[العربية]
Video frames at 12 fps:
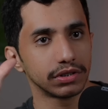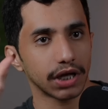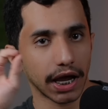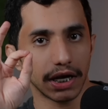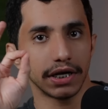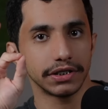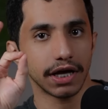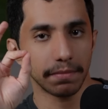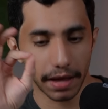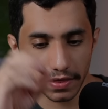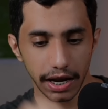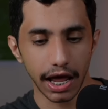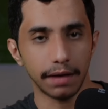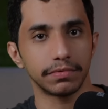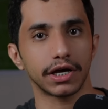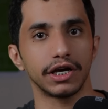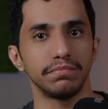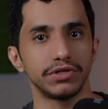تخيل ان جاب هذا اللاعب
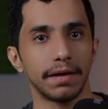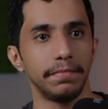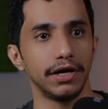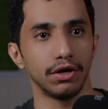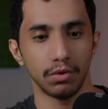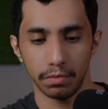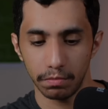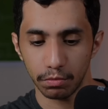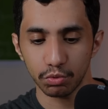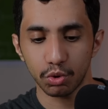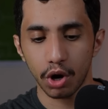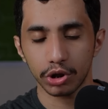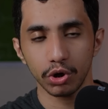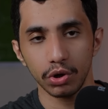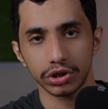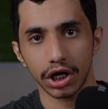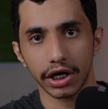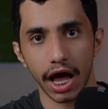تقييم سبعه
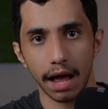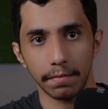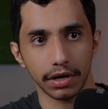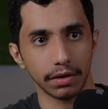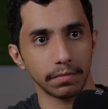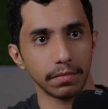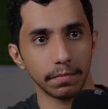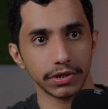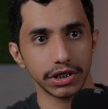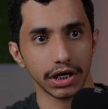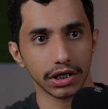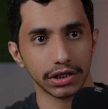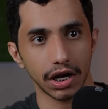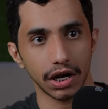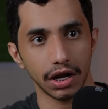كتوتل كامل معناته هو